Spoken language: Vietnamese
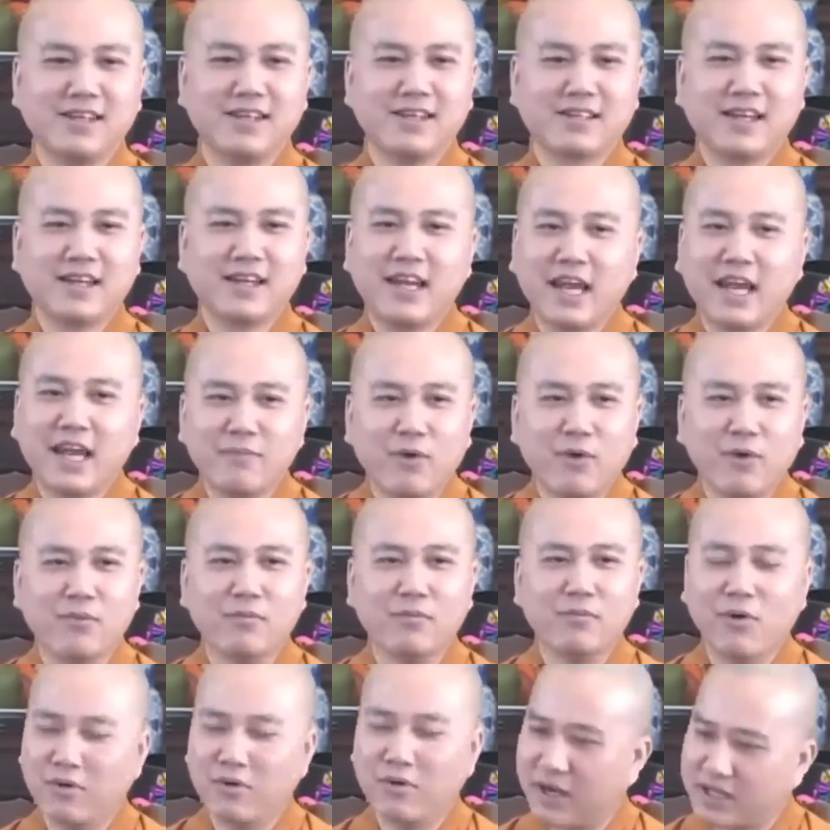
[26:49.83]
cái hãy buồn
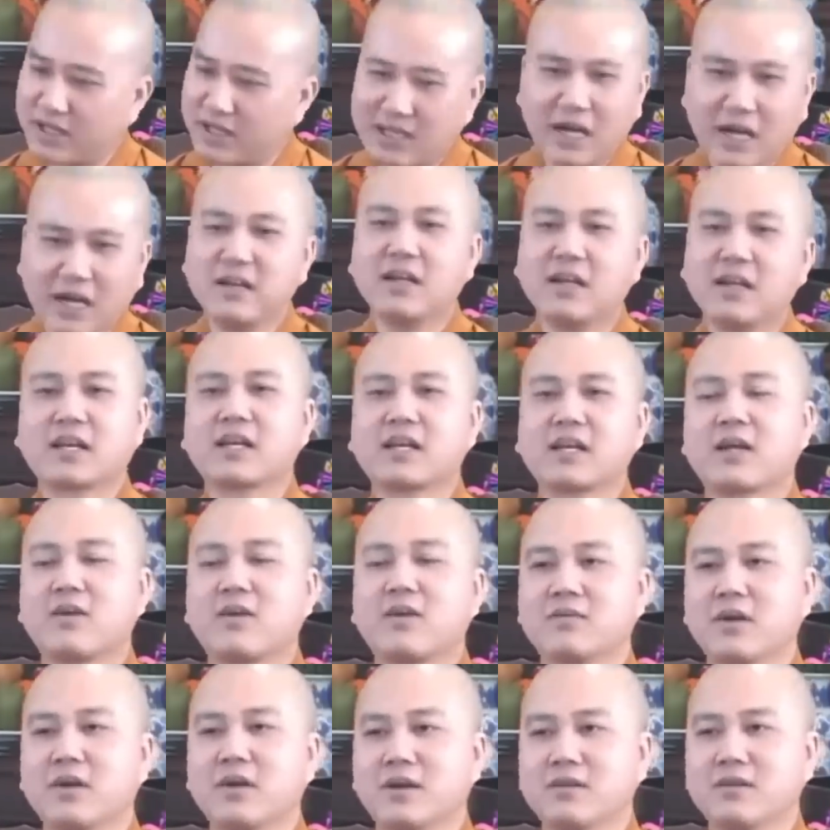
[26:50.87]
buồn là nhớ lại cái
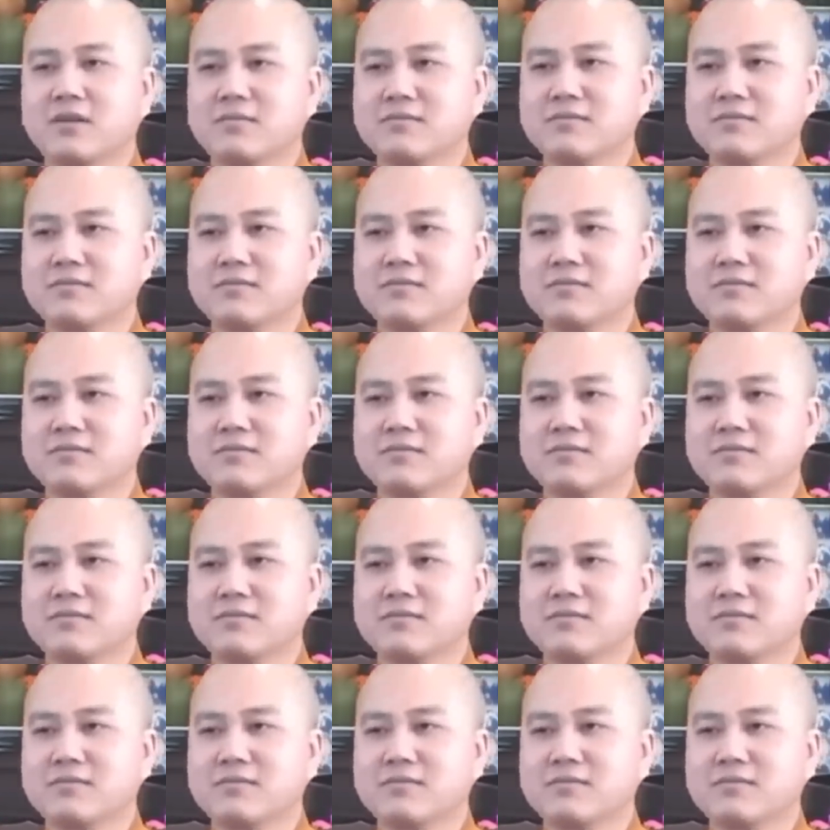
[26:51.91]
câu đó